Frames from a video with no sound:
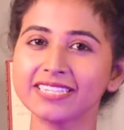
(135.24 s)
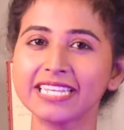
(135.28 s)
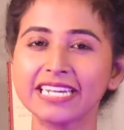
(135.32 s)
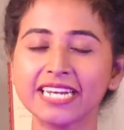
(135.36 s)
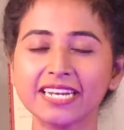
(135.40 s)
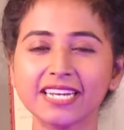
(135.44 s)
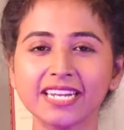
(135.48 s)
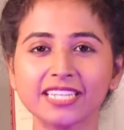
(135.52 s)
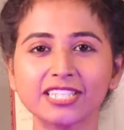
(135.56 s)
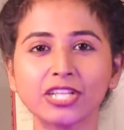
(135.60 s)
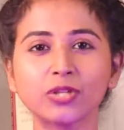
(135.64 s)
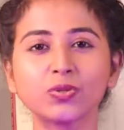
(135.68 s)

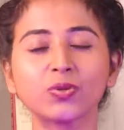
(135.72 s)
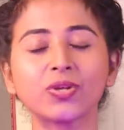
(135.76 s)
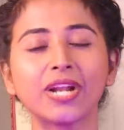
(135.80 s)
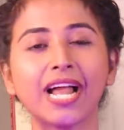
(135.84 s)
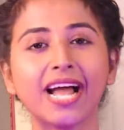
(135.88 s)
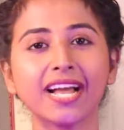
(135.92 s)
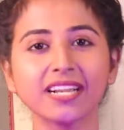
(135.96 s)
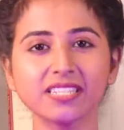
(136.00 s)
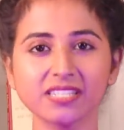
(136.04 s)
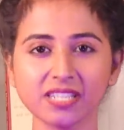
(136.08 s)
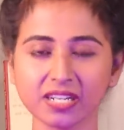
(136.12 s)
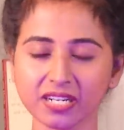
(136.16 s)
திடீர்னு ஏதாவது
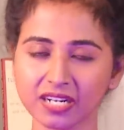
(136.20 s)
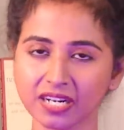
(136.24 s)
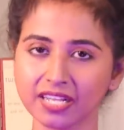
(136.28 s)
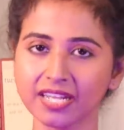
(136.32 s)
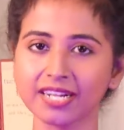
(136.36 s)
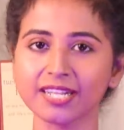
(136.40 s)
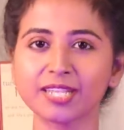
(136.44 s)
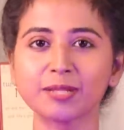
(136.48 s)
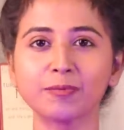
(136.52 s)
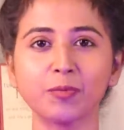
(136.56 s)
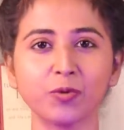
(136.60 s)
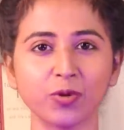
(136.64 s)
ஒரு
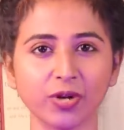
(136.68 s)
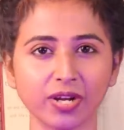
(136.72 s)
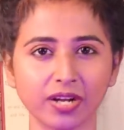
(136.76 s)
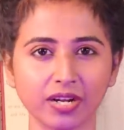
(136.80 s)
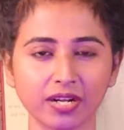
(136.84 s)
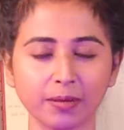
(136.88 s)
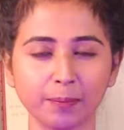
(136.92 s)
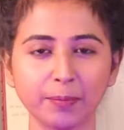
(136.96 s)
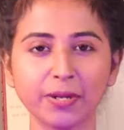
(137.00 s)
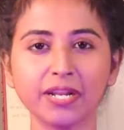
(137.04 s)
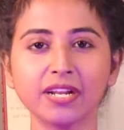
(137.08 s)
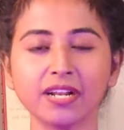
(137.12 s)
ஆக்சிடென்ட்டில் இறந்து
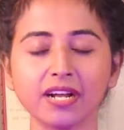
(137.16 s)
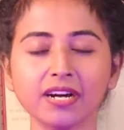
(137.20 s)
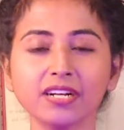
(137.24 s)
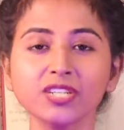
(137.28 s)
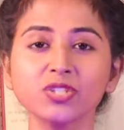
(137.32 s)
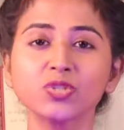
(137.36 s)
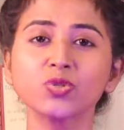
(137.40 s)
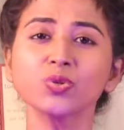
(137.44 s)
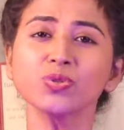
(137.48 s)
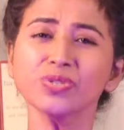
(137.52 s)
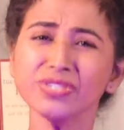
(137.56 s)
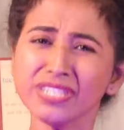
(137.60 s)
போகிறாங்க அப்படின்னா
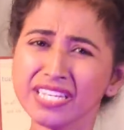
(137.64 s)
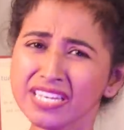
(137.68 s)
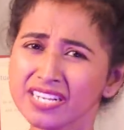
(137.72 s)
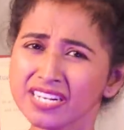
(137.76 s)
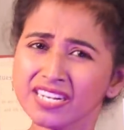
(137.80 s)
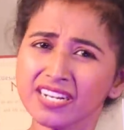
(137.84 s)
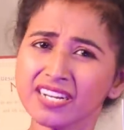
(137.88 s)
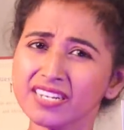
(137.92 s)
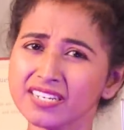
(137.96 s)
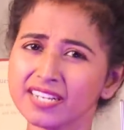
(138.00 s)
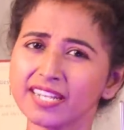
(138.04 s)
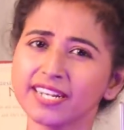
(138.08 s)
சுற்றி
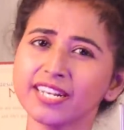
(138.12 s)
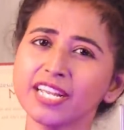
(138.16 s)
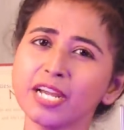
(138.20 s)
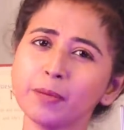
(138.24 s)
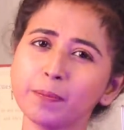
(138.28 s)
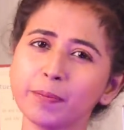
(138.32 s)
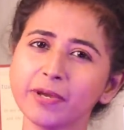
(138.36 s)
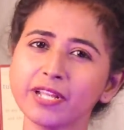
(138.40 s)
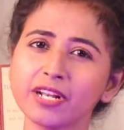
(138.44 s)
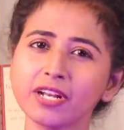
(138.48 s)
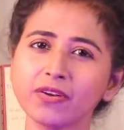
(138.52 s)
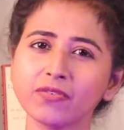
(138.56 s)
இருக்க நிறைய
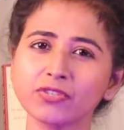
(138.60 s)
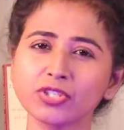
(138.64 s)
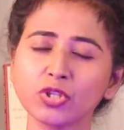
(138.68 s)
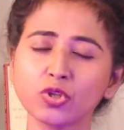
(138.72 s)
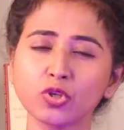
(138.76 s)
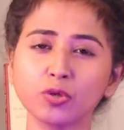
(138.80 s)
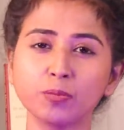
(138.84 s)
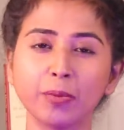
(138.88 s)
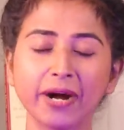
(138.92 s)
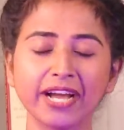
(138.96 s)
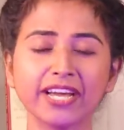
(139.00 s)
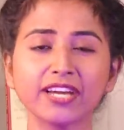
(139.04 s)
பேருக்கு
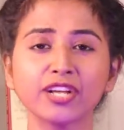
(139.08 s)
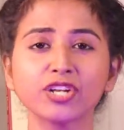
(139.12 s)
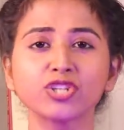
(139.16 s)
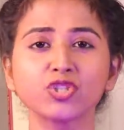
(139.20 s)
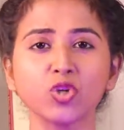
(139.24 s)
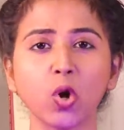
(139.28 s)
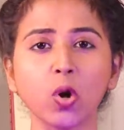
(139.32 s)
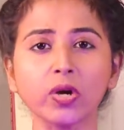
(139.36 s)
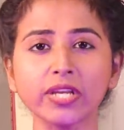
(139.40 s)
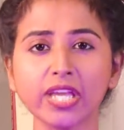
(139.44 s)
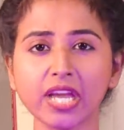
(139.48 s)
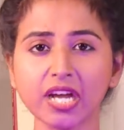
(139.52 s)
வந்து ஒரு பயங்கர
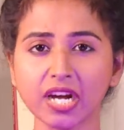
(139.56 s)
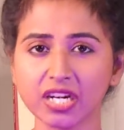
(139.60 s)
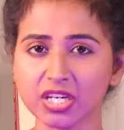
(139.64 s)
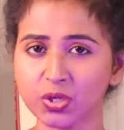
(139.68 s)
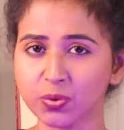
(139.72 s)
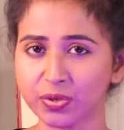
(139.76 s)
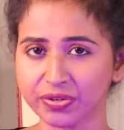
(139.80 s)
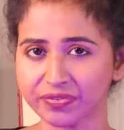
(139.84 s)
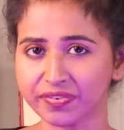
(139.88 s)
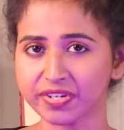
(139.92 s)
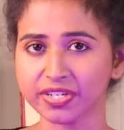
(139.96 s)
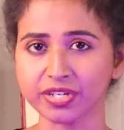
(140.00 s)

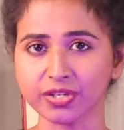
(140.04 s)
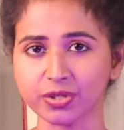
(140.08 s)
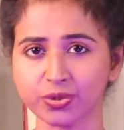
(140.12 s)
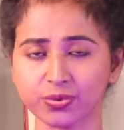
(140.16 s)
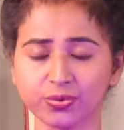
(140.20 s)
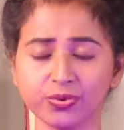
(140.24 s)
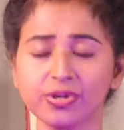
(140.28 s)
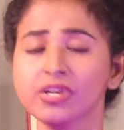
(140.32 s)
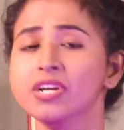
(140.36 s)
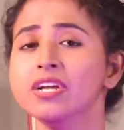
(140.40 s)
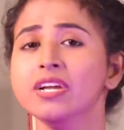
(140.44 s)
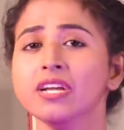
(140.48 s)
ஷாக்கிங்கான ஒரு இவெண்ட்டாக
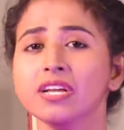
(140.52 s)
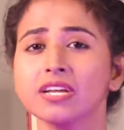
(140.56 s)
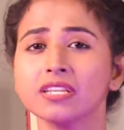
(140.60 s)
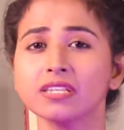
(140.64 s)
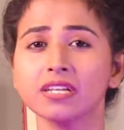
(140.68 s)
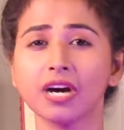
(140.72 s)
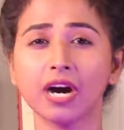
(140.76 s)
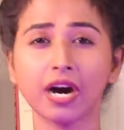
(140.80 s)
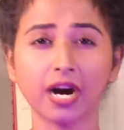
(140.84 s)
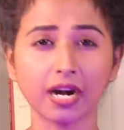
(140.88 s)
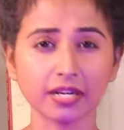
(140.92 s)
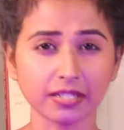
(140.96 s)
இருக்கும்
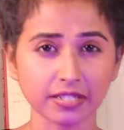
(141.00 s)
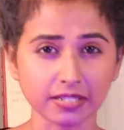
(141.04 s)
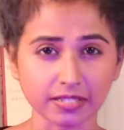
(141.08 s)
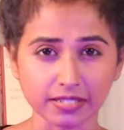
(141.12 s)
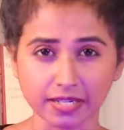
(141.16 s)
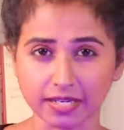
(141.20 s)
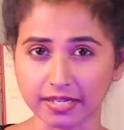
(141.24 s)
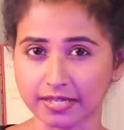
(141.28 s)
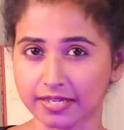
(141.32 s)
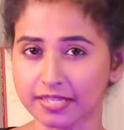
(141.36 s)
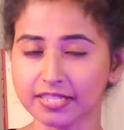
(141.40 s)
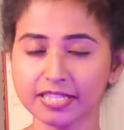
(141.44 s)
இந்த ஹார்ட்
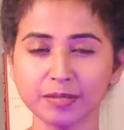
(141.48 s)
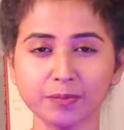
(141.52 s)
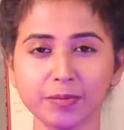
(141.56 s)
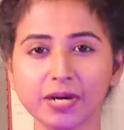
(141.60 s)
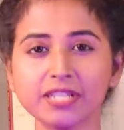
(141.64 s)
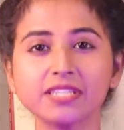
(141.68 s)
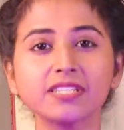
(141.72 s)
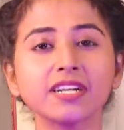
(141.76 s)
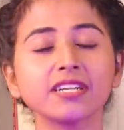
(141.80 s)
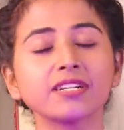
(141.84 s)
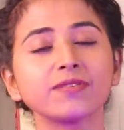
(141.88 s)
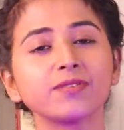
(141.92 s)
அட்டாக் இந்த
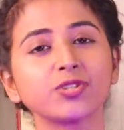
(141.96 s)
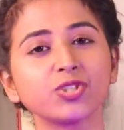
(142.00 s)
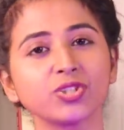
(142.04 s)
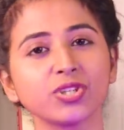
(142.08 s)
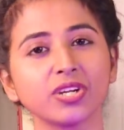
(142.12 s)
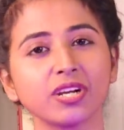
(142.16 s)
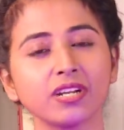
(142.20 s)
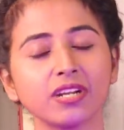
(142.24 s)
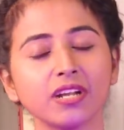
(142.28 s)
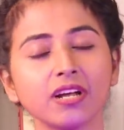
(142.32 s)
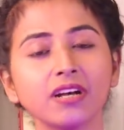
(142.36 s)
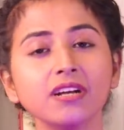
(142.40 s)
மாதிரியான
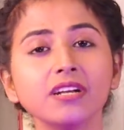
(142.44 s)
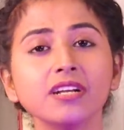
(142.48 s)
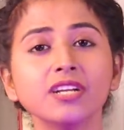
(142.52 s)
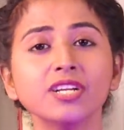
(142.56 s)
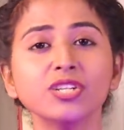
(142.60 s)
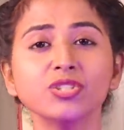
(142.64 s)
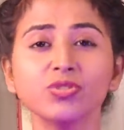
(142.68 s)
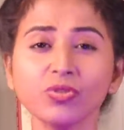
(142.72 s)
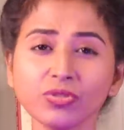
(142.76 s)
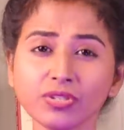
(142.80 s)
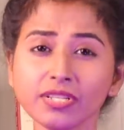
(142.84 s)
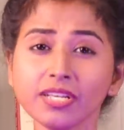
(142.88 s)
விஷயங்கள்லாம்
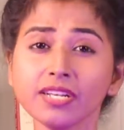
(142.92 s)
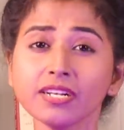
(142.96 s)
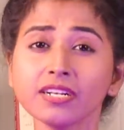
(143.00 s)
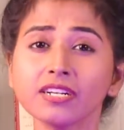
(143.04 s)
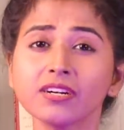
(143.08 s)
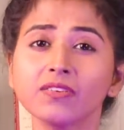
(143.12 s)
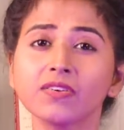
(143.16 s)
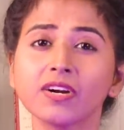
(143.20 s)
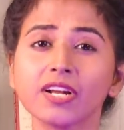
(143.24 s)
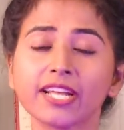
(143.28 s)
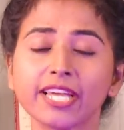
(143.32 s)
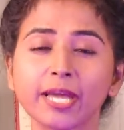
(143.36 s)
சுற்றி
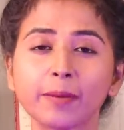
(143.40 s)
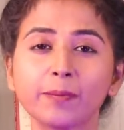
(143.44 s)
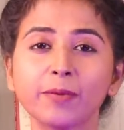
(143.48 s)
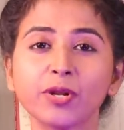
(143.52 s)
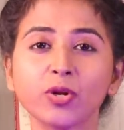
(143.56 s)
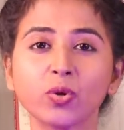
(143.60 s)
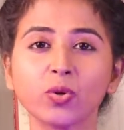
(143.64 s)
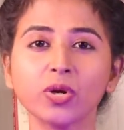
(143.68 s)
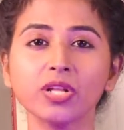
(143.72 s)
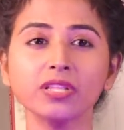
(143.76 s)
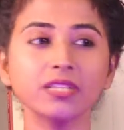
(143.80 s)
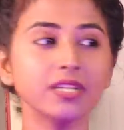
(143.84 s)
இருக்கவங்களுக்கு
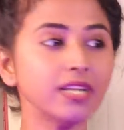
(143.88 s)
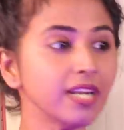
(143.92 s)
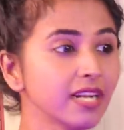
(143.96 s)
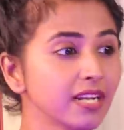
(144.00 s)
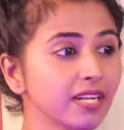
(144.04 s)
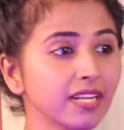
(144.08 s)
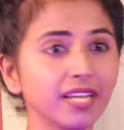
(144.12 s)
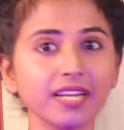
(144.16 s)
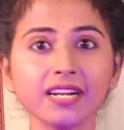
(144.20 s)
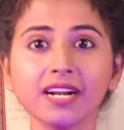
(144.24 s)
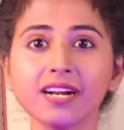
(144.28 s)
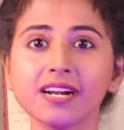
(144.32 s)
எப்படி இருக்கணும்
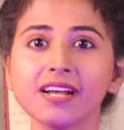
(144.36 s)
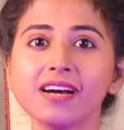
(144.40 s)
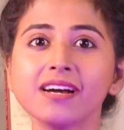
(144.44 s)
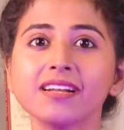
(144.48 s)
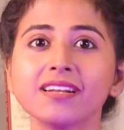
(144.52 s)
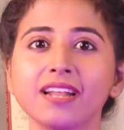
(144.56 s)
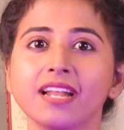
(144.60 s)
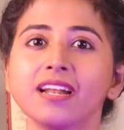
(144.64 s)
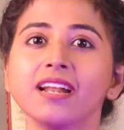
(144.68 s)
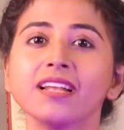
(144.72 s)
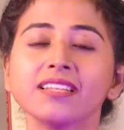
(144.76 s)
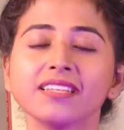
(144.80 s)
திடீர்னு என்னடா
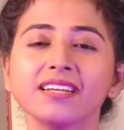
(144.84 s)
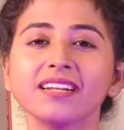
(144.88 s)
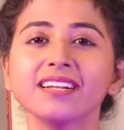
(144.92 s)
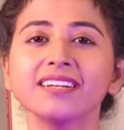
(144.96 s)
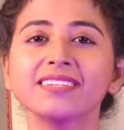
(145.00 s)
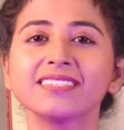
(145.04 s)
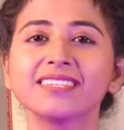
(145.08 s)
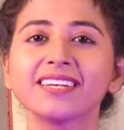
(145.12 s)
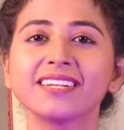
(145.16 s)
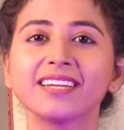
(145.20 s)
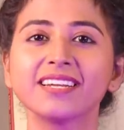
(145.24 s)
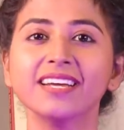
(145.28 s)
நல்லா தானே
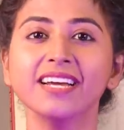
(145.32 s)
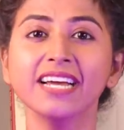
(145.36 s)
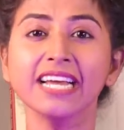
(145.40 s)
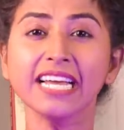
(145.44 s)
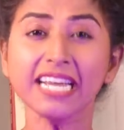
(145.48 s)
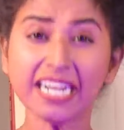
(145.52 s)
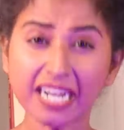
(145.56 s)
இருந்தார்